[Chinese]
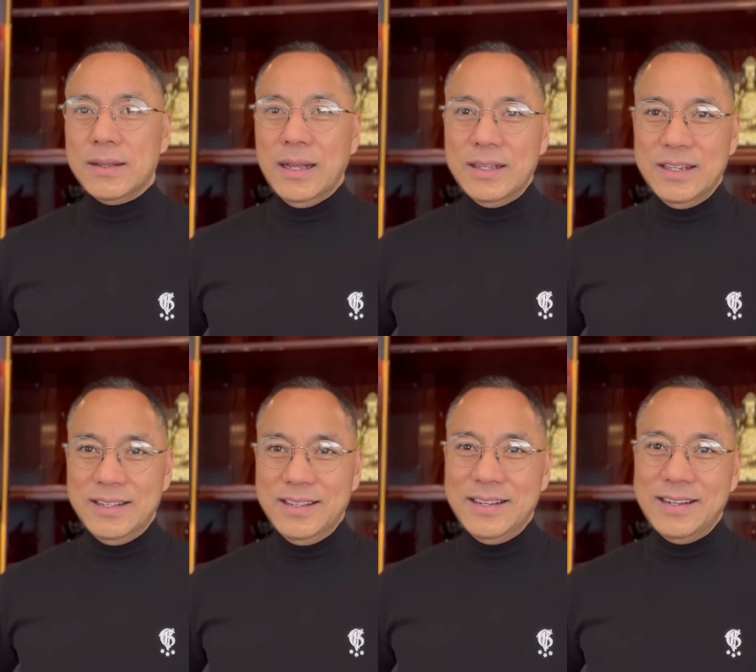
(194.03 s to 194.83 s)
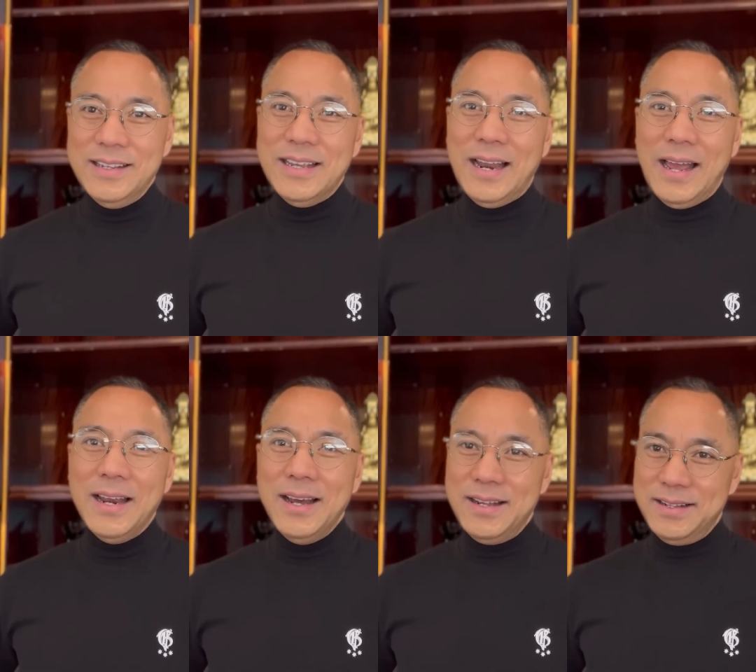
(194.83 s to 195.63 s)
那你你你来
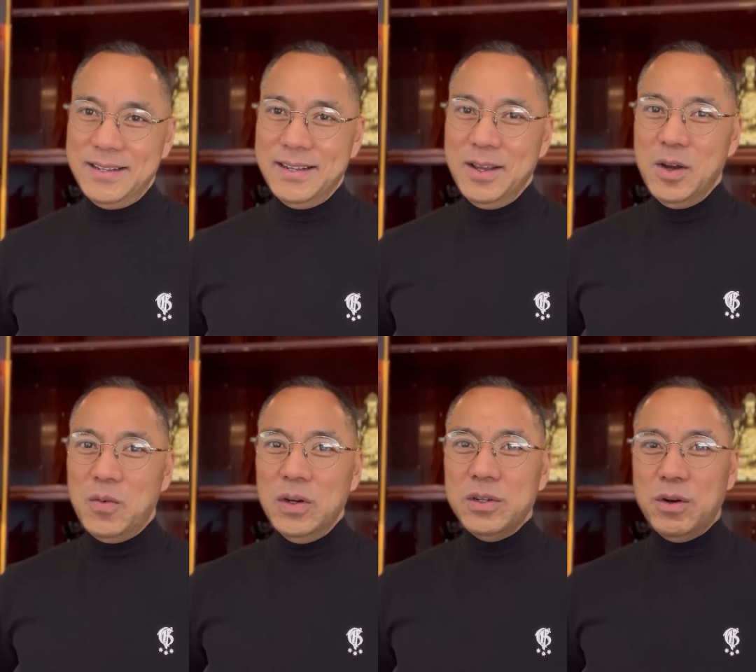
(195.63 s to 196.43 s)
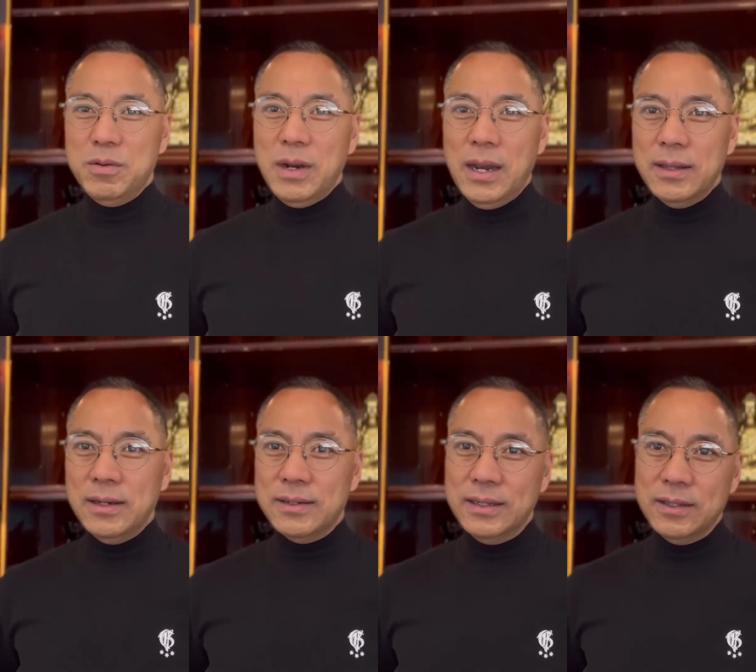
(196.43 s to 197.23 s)
了，王小红来了，那
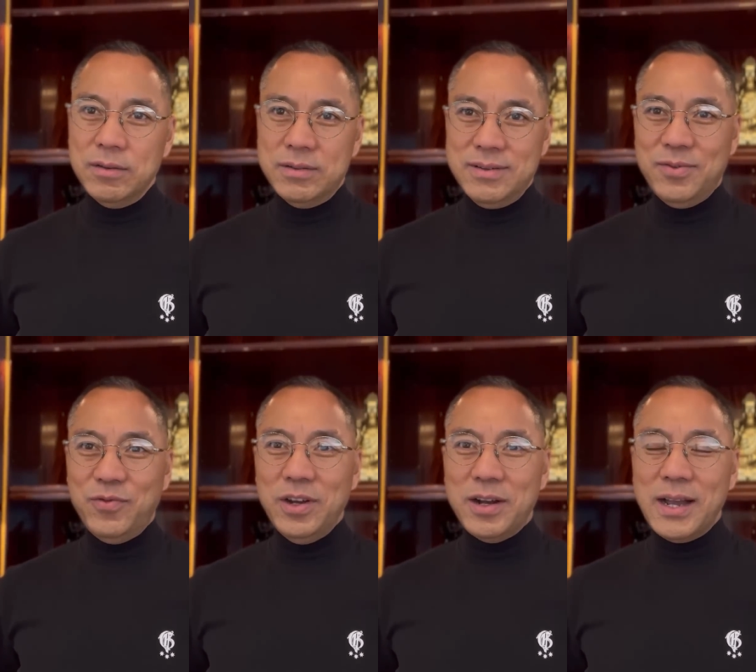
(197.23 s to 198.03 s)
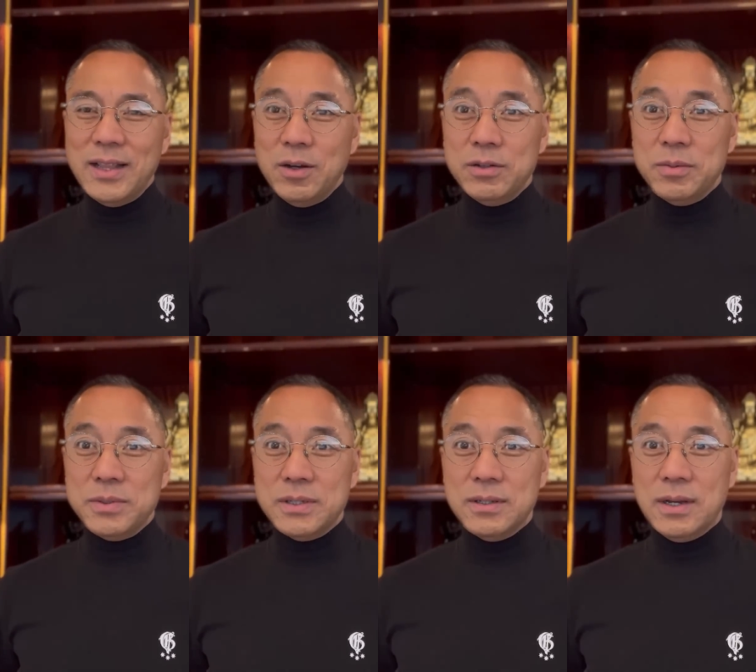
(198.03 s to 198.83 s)
人家就是非要干掉你不
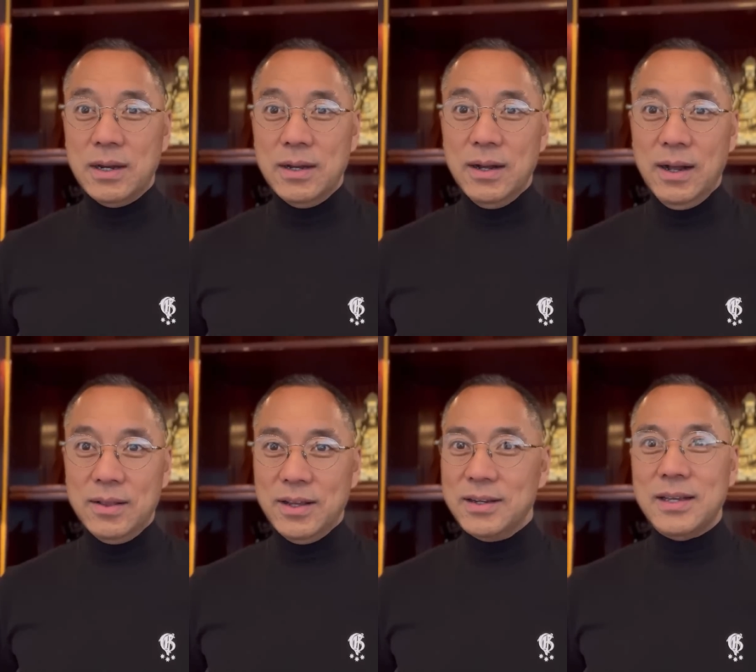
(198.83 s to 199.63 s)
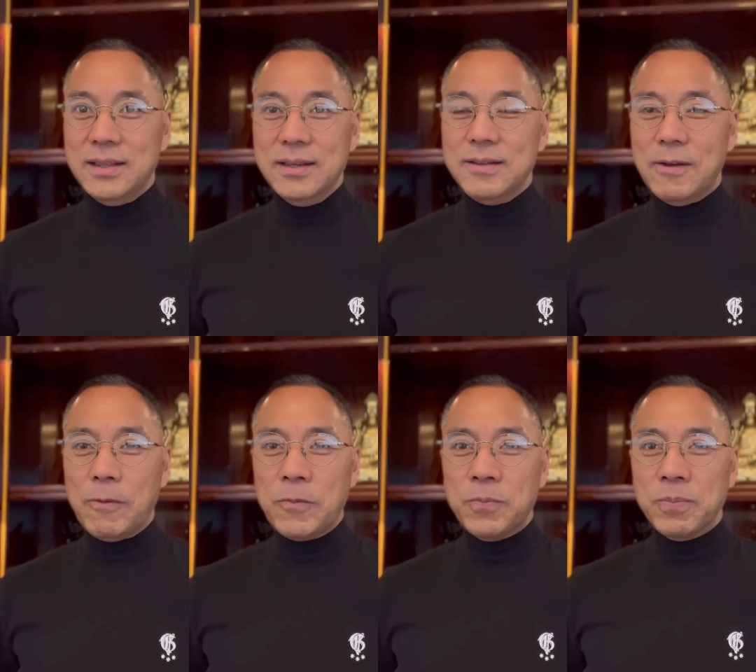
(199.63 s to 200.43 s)
行的啊，那是肯定的。
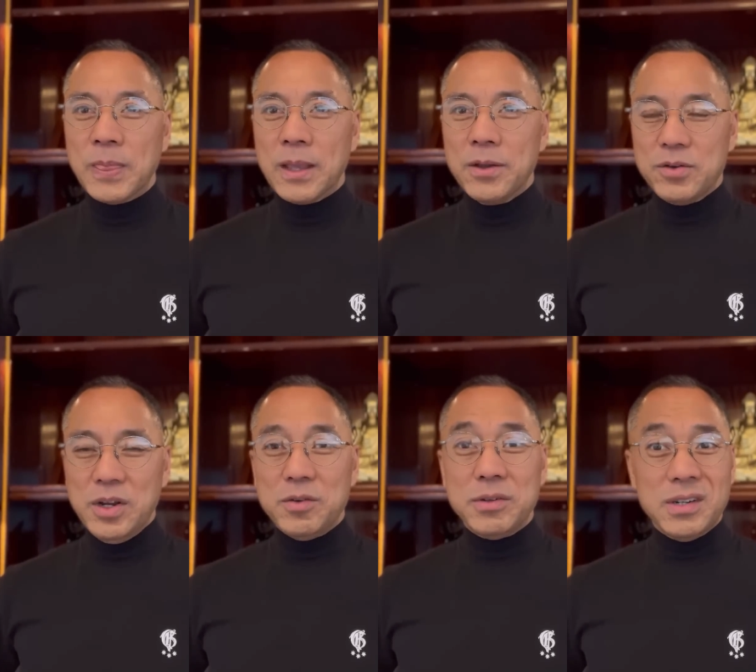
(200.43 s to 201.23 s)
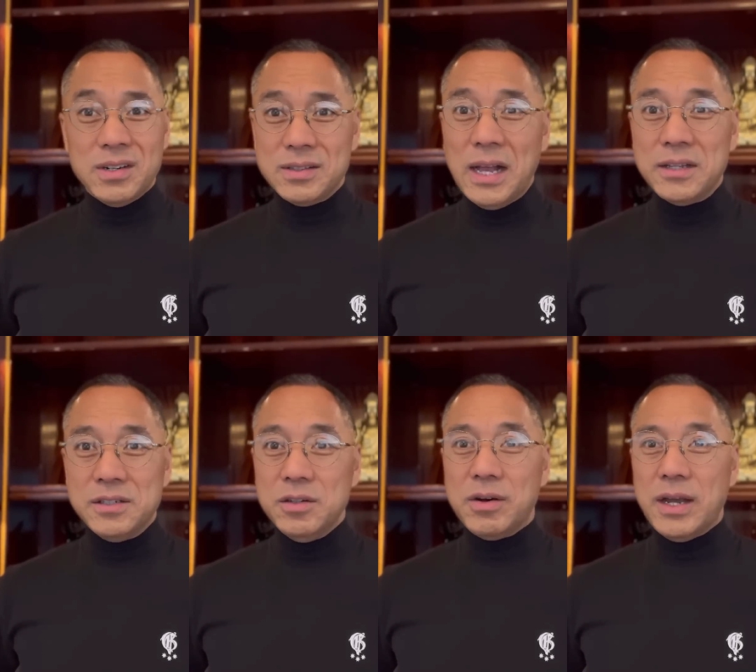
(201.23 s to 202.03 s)
所以说这场大
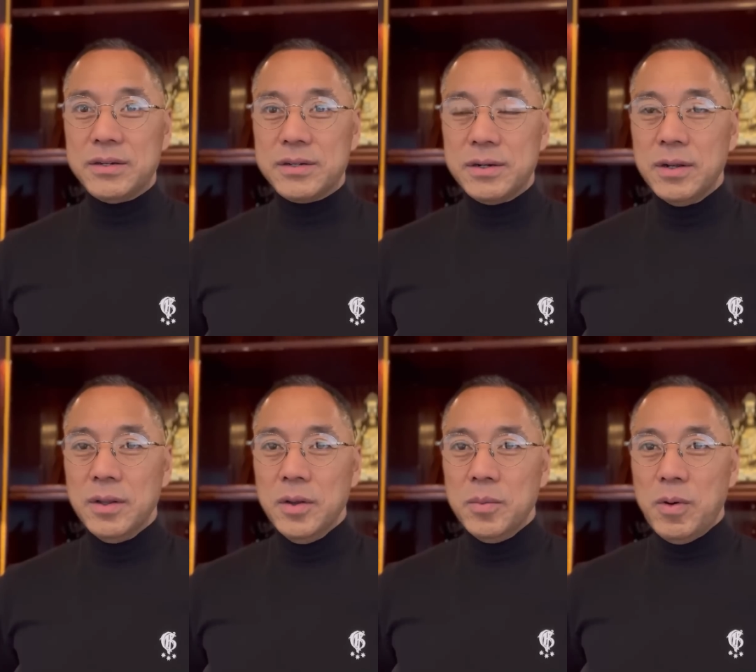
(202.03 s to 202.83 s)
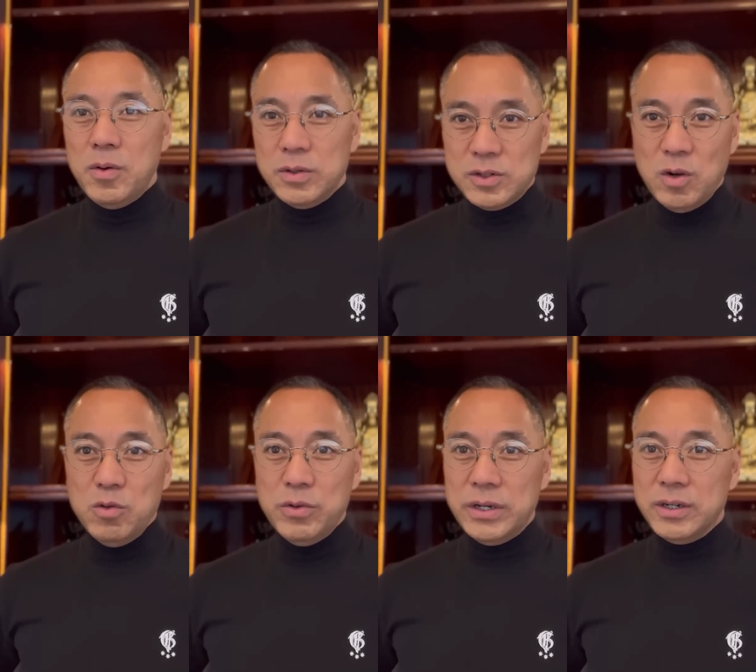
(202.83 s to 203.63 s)
戏要开始，包括张
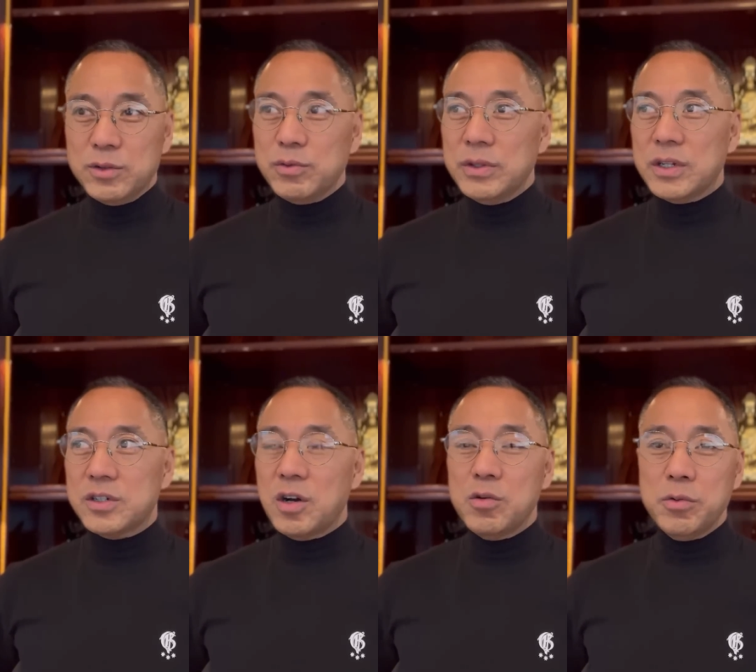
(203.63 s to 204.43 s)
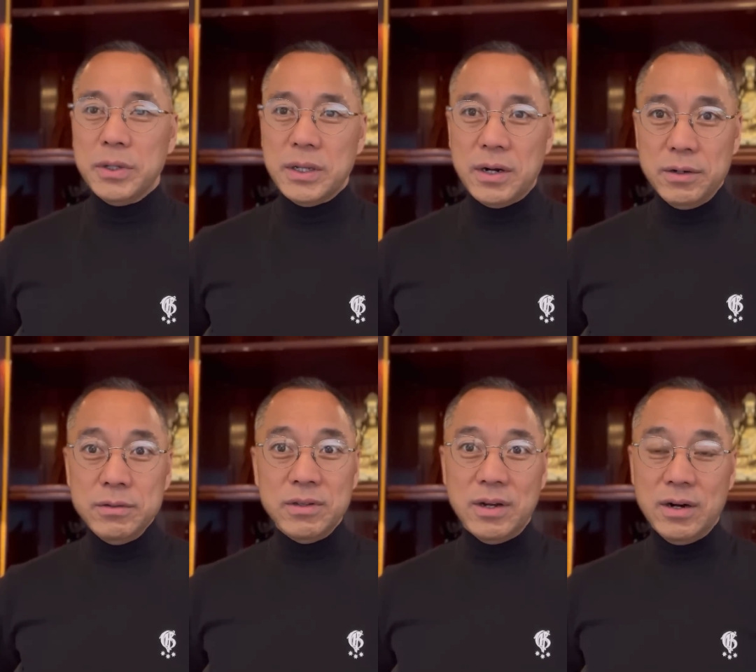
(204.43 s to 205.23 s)
宏伟这个孙子、张宏伟的儿
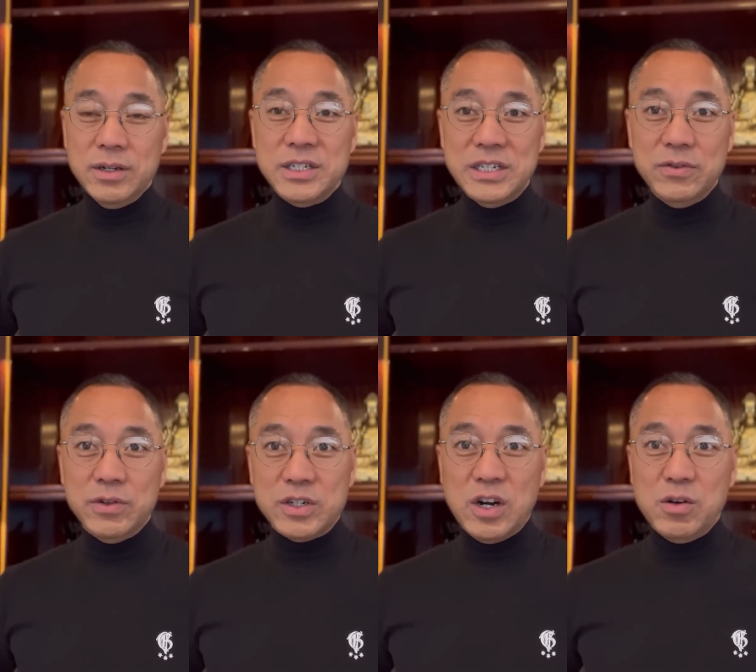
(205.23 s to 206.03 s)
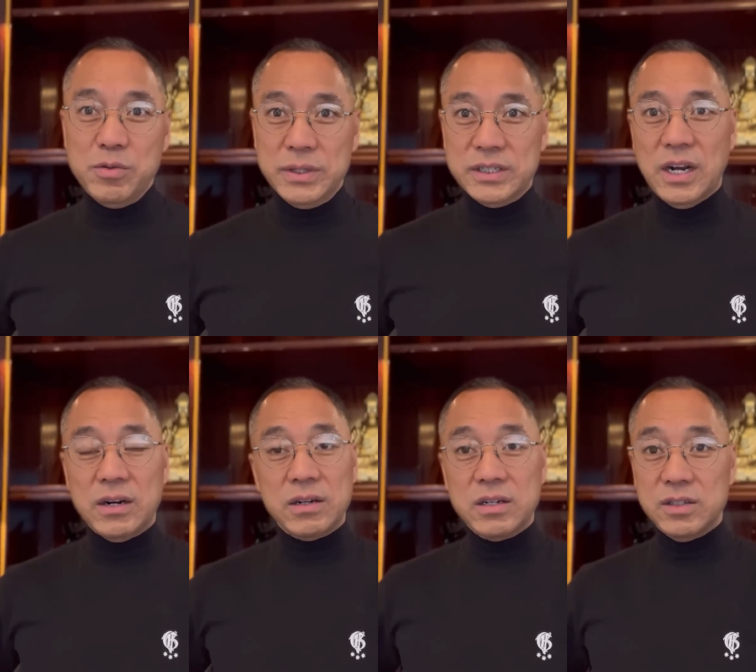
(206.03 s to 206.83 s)
子、儿媳妇、张宏伟的家
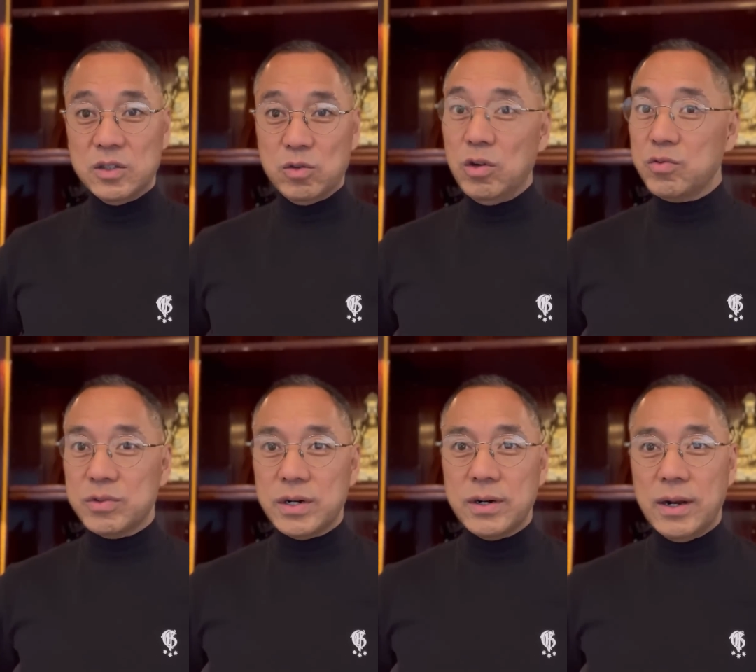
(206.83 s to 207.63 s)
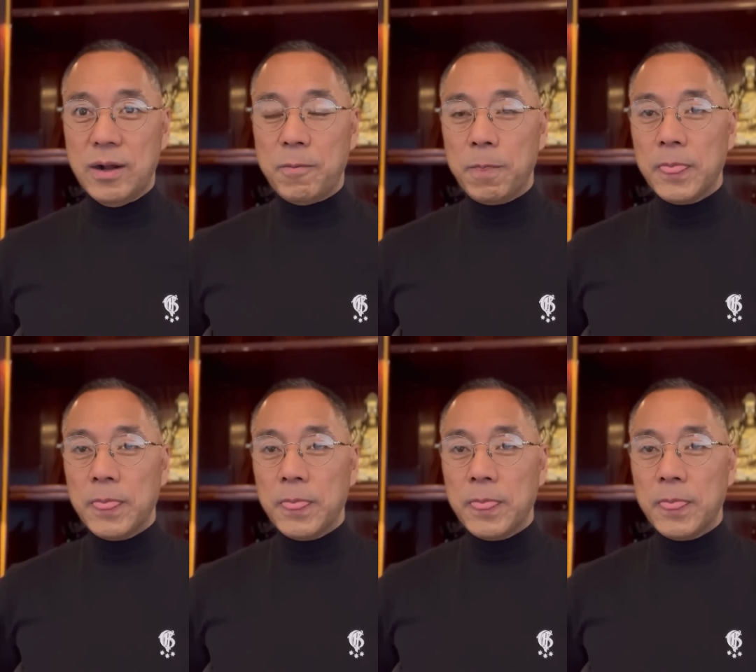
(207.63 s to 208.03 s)
人可能都要出事儿啊！